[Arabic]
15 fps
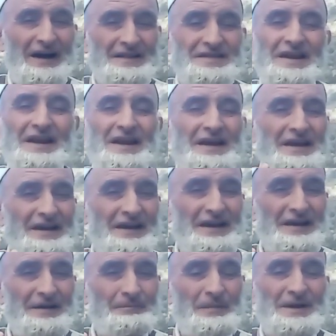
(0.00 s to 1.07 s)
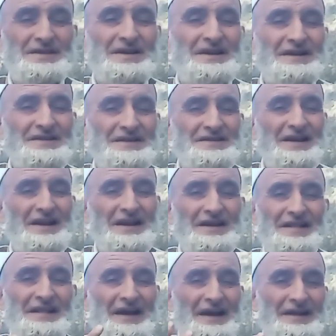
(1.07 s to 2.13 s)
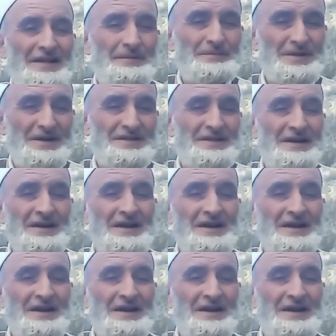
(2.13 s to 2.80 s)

ديله مدينه غدير الهيتلايات المدينه